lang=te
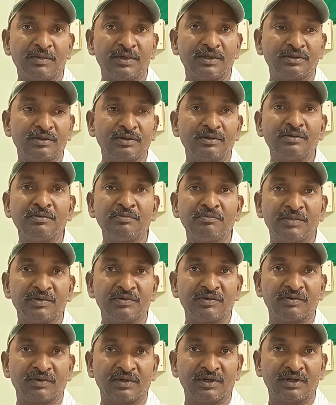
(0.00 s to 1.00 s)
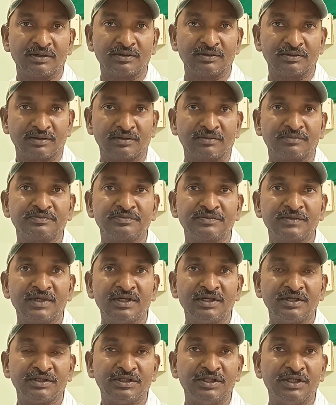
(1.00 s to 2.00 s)
మందులు మేము ఇవ్వగలుగుతాం
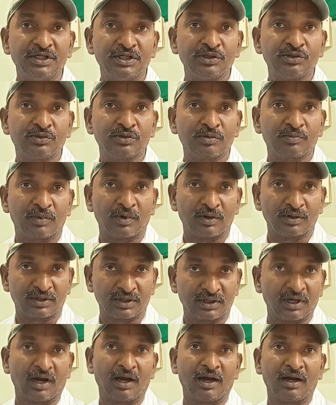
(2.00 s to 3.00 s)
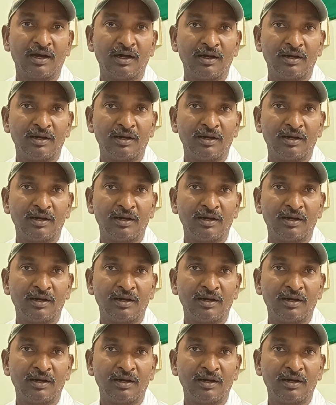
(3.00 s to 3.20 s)
దీనితో పాటుగా